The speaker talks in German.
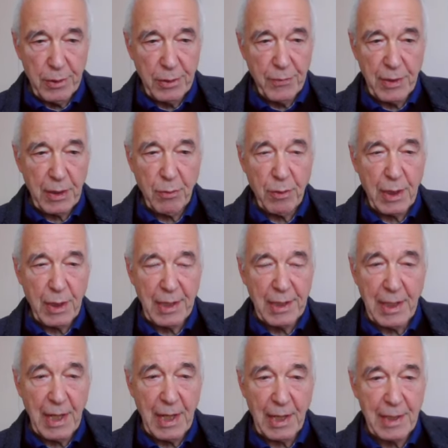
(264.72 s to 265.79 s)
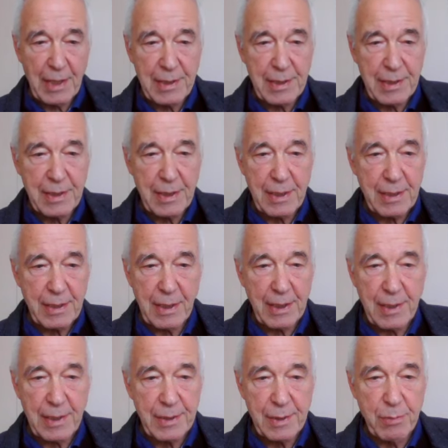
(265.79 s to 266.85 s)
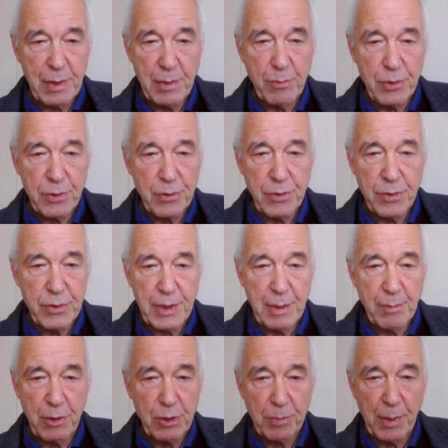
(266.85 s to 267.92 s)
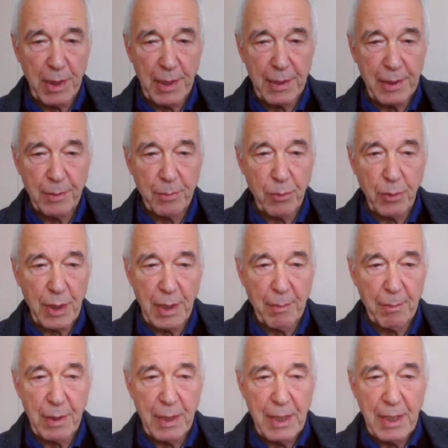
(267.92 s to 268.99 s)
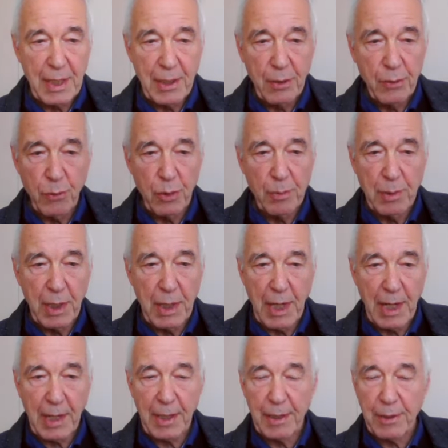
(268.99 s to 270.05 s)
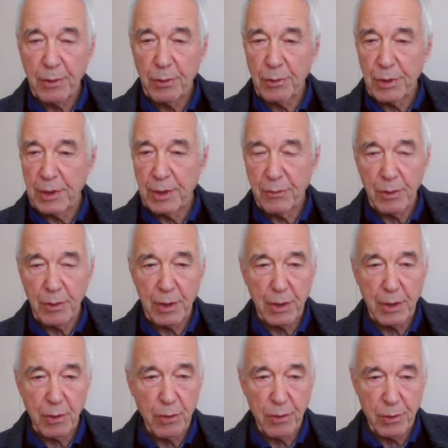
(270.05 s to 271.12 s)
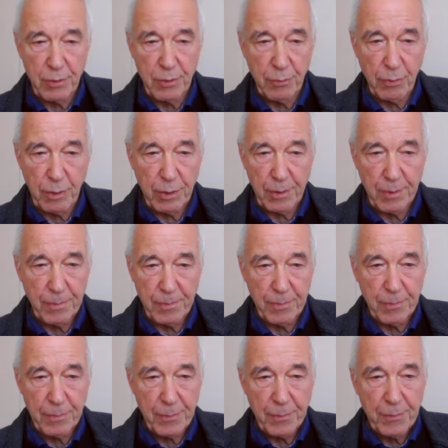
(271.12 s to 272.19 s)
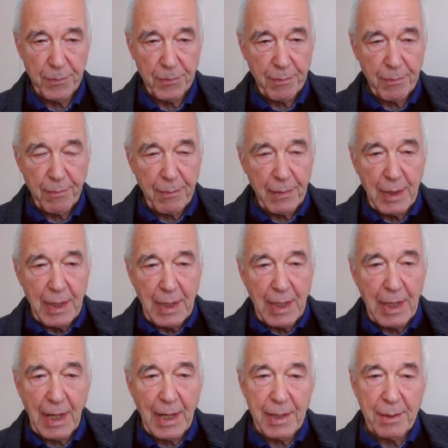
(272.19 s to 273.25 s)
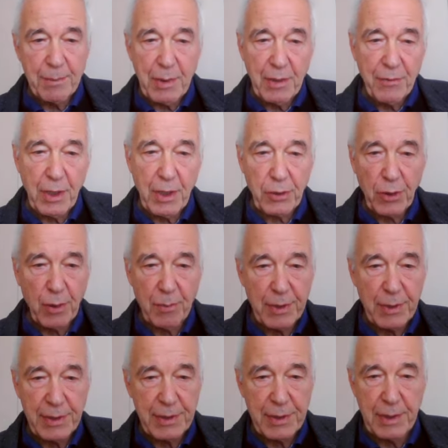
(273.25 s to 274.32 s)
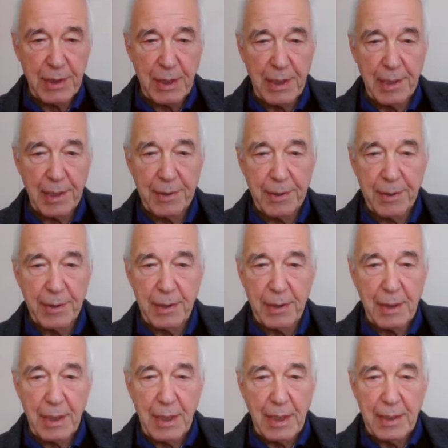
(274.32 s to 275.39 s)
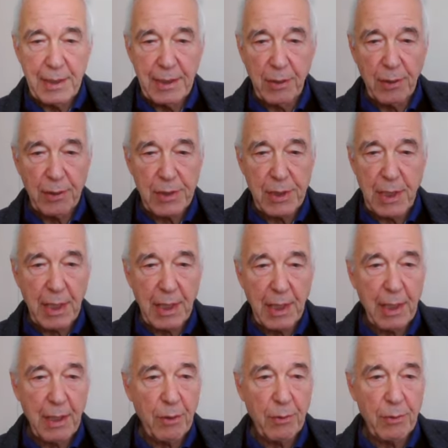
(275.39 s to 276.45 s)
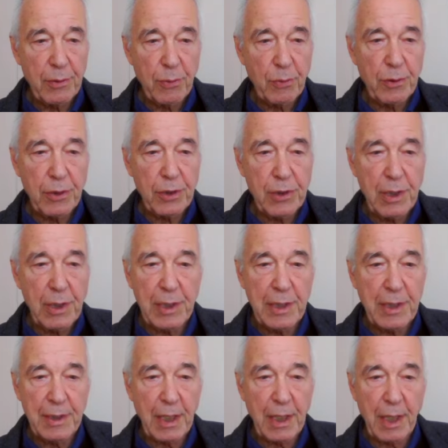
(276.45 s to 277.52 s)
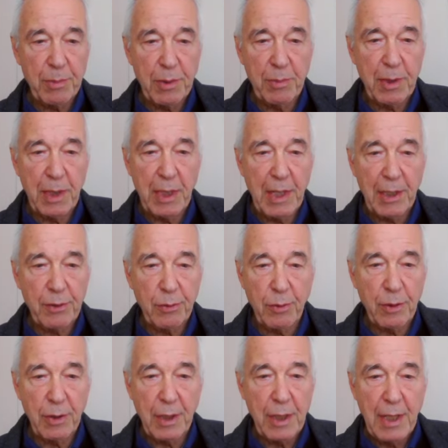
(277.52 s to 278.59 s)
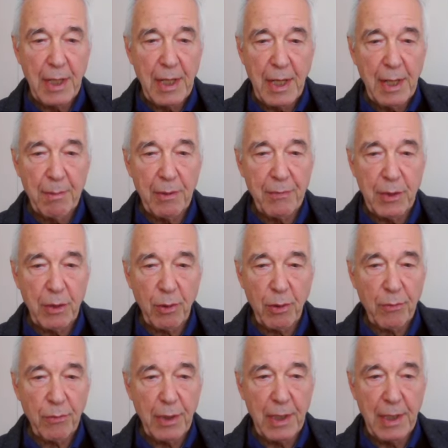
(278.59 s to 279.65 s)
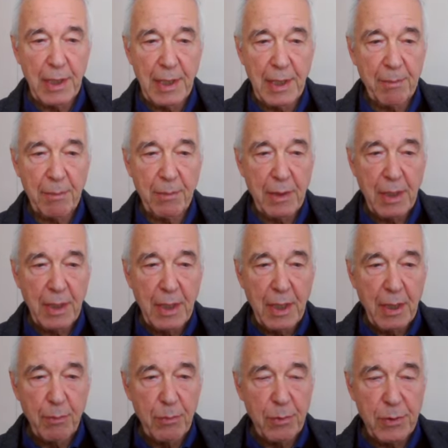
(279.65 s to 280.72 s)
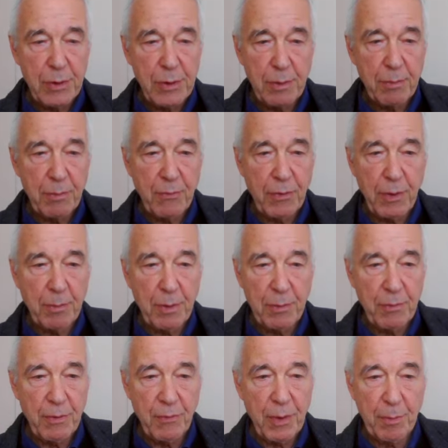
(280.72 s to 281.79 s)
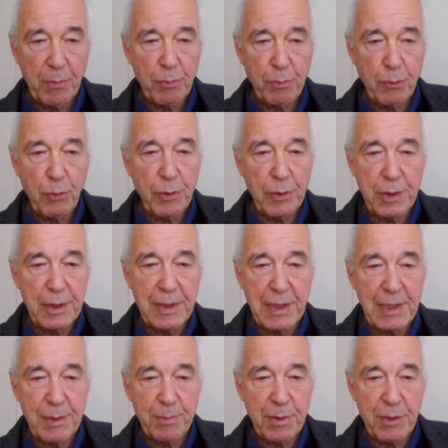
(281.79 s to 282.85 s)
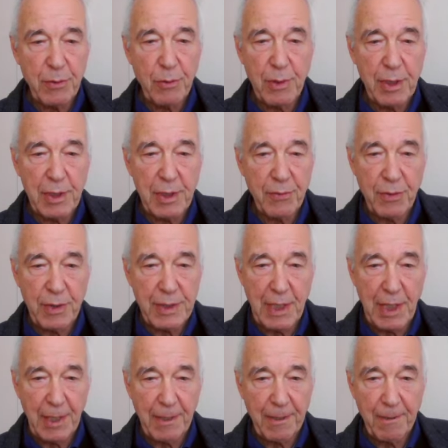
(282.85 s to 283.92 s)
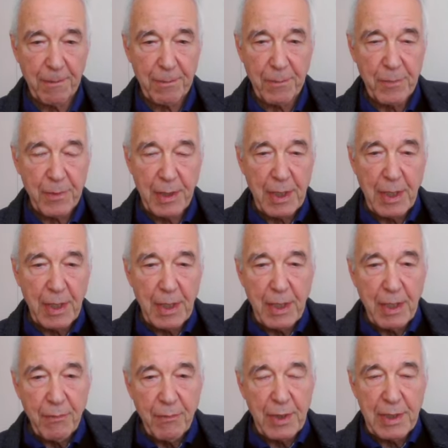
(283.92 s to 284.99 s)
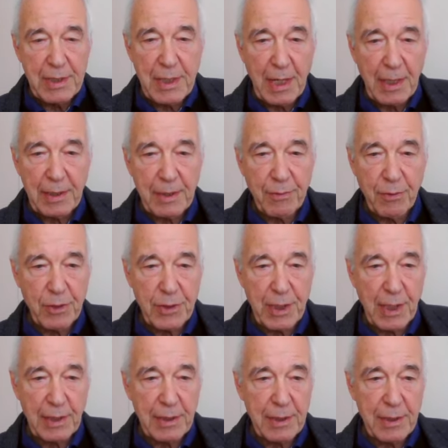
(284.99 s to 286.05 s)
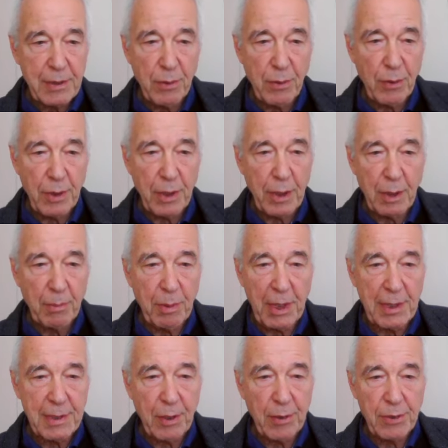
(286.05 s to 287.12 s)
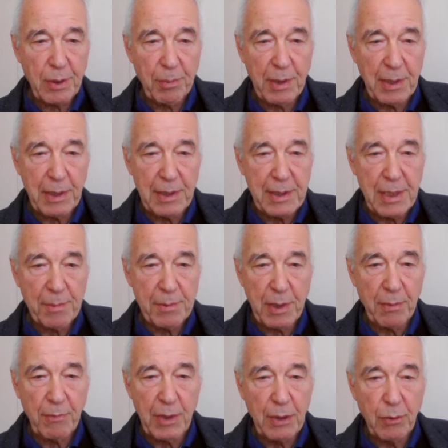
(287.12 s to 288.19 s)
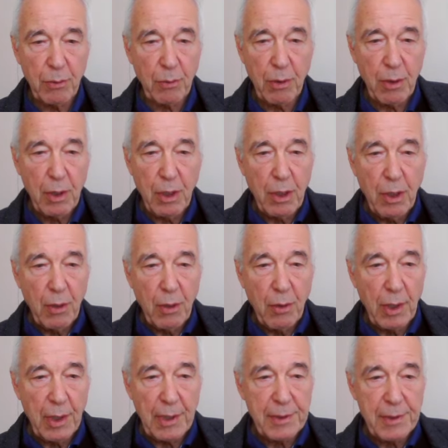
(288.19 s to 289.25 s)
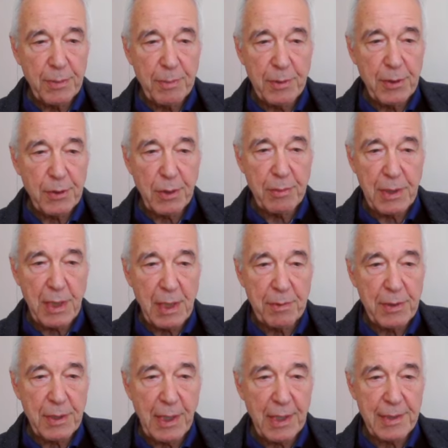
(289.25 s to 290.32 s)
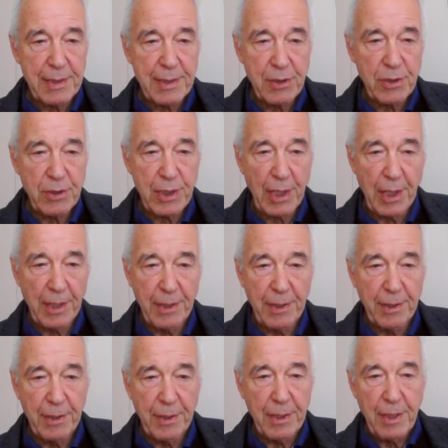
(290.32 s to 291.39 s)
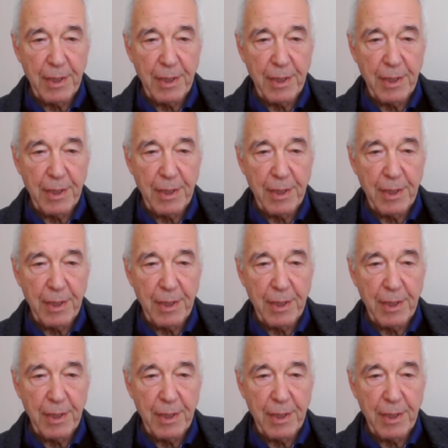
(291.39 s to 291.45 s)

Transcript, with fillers: Und die Wirkung kann nachlassen, da das im limbischen System gespeicherte Programm nur überlagert und nicht wirklich gelöscht wurde. Gerade mehrfach traumatisierte Klientinnen, die trotz langer und unterschiedlicher Therapiebegleitungen immer wieder Rückfälle erleben, müssen verbuchen dies als persönliches Versagen. Wie gesagt, verstärkt es noch ihre bereits ausgeprägte Selbstabwertung und kann sich bis zum Selbsthass steigern.